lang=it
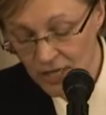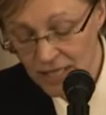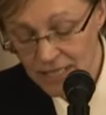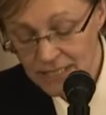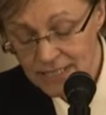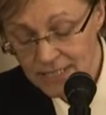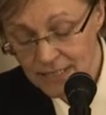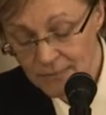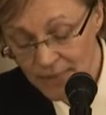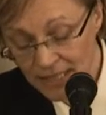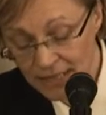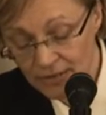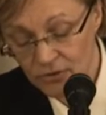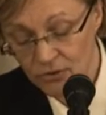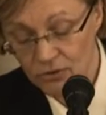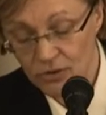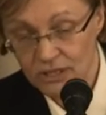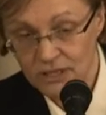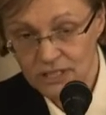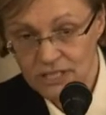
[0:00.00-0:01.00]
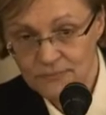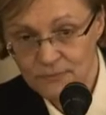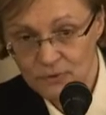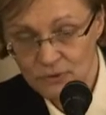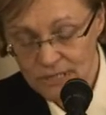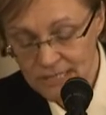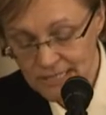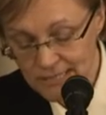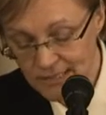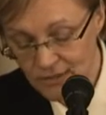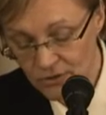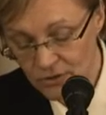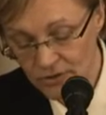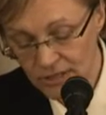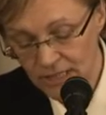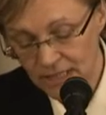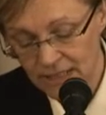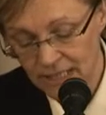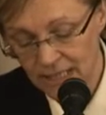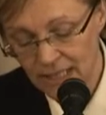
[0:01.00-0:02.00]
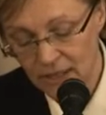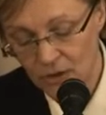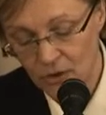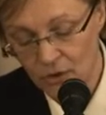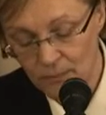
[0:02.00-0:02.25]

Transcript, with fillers: Essi mettono a disposizione delle